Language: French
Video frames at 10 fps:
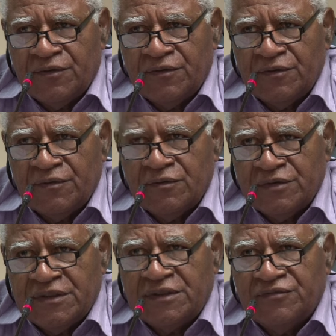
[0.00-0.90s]

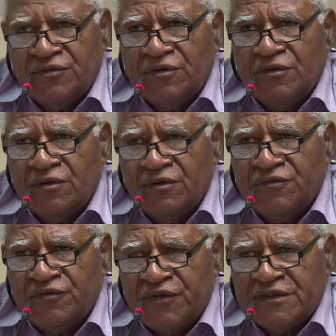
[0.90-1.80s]
on, dit qu'il
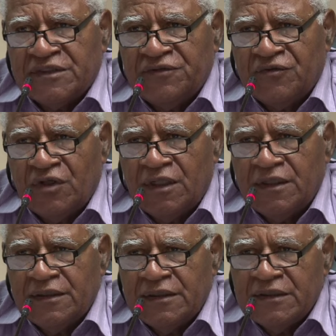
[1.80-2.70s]
faut, faire cet effort-là.
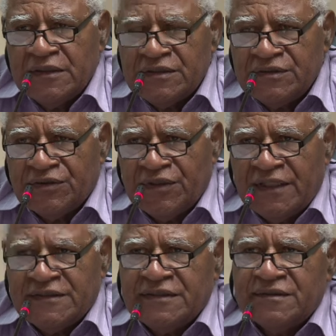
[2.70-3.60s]
Ce que
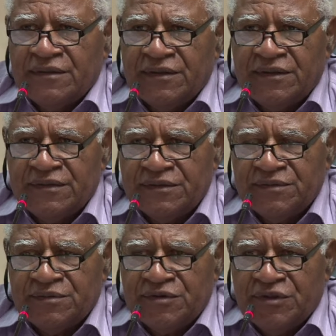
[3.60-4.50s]
Narcisse,
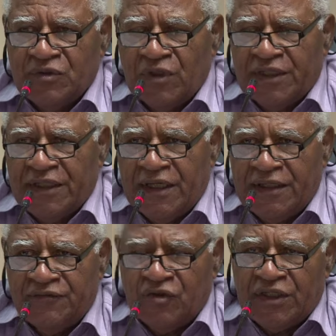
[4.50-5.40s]
vient de Guaré,
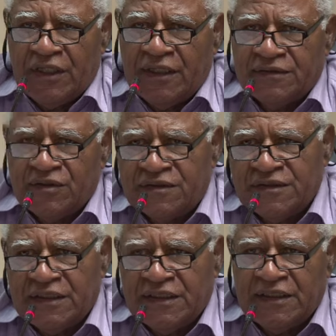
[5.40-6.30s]
a évoqué là, donc
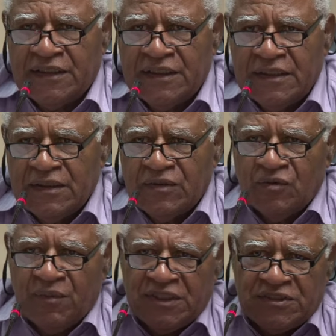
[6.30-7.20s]
c'est
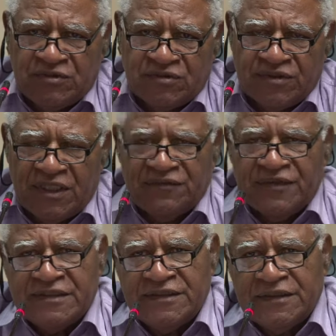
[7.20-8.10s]
comment les choses sont
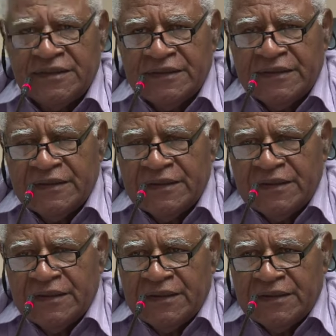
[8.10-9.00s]
arrivées ici.
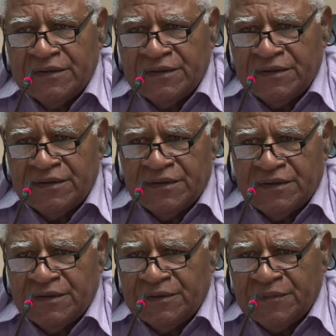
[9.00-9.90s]

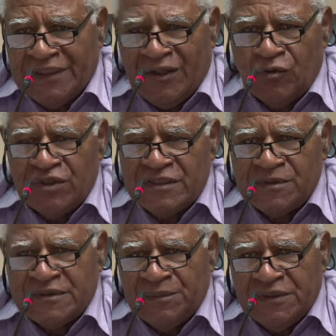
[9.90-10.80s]
Euh, mais la
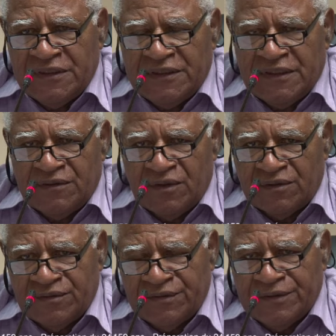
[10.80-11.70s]
co-responsabilité
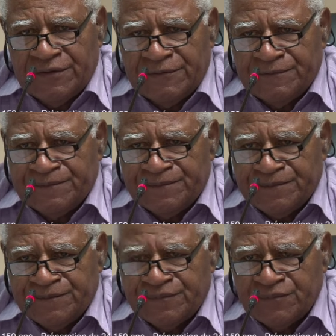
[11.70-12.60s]
donc
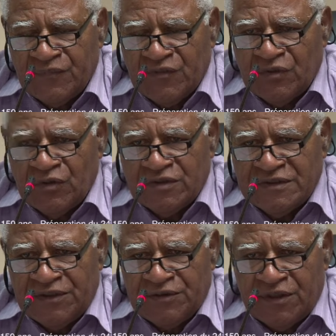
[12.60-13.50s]
de
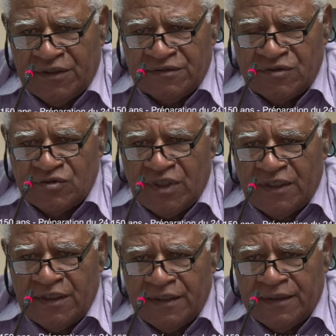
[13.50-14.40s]
colonisateurs, que ce soit